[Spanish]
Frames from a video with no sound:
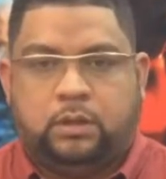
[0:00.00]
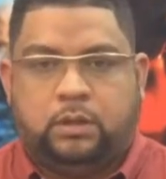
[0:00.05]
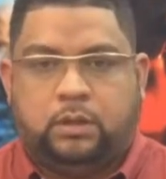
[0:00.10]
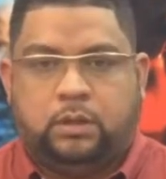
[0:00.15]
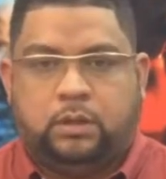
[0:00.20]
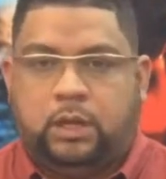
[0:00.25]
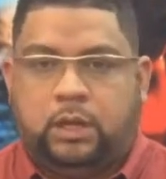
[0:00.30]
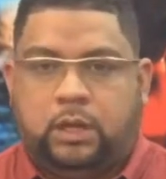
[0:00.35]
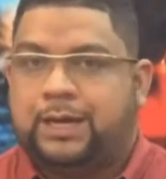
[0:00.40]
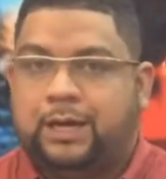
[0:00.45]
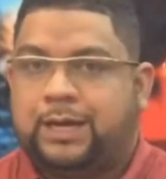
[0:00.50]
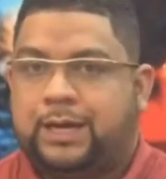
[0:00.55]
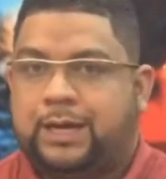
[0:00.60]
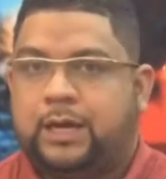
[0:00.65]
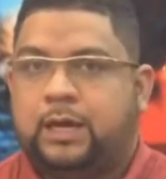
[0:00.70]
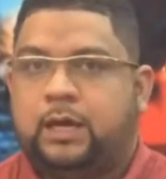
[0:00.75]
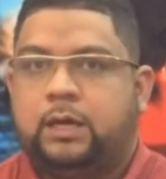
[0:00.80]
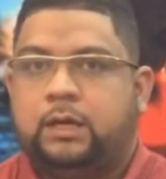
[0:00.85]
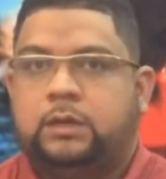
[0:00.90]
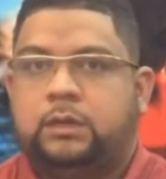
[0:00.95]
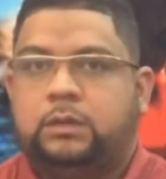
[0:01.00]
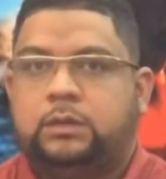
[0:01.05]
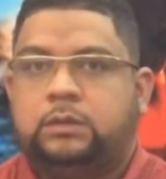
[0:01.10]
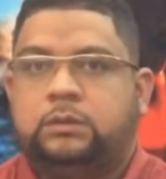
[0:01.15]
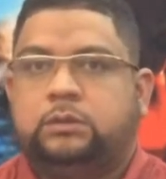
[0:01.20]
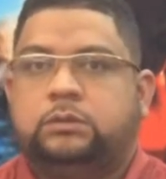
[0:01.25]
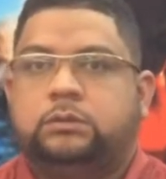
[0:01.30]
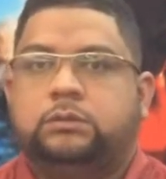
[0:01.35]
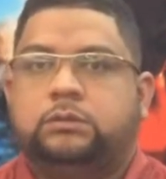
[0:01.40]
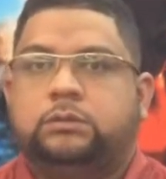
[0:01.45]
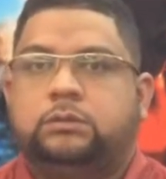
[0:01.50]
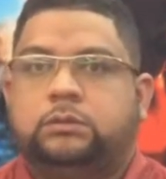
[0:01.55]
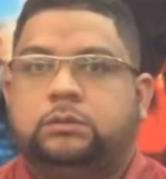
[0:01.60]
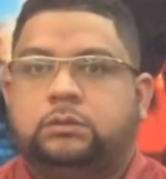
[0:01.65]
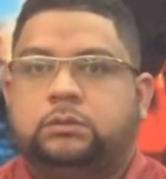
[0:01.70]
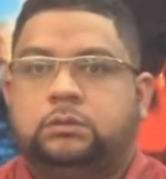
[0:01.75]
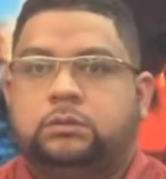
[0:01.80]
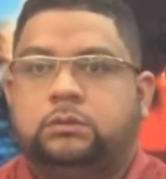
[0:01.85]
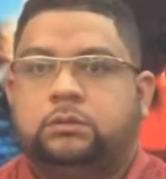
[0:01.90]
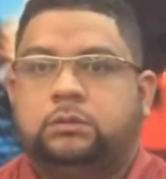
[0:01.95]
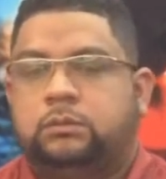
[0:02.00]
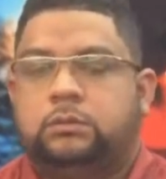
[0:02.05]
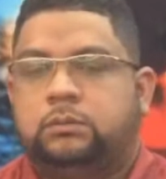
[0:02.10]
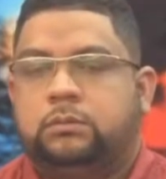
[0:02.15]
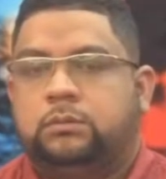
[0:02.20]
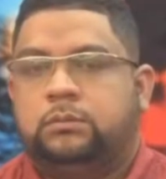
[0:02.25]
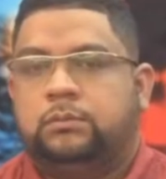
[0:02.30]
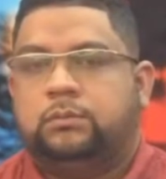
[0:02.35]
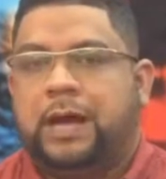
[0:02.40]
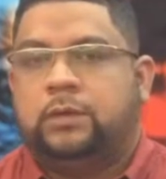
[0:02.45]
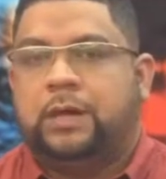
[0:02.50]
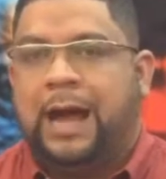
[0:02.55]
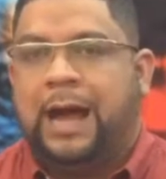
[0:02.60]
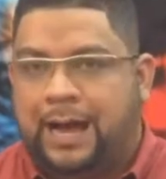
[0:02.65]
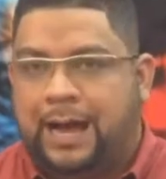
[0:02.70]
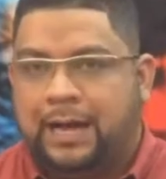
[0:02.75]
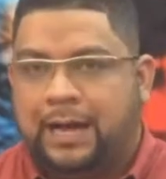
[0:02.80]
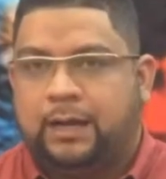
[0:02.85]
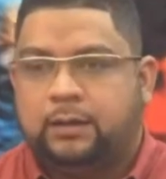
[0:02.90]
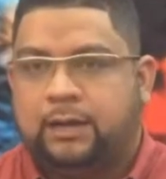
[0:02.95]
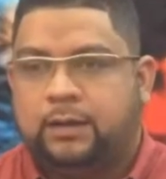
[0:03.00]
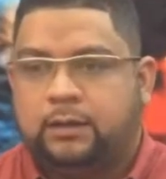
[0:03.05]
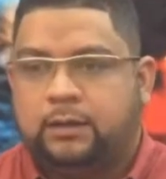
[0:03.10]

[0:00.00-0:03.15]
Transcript: y que ha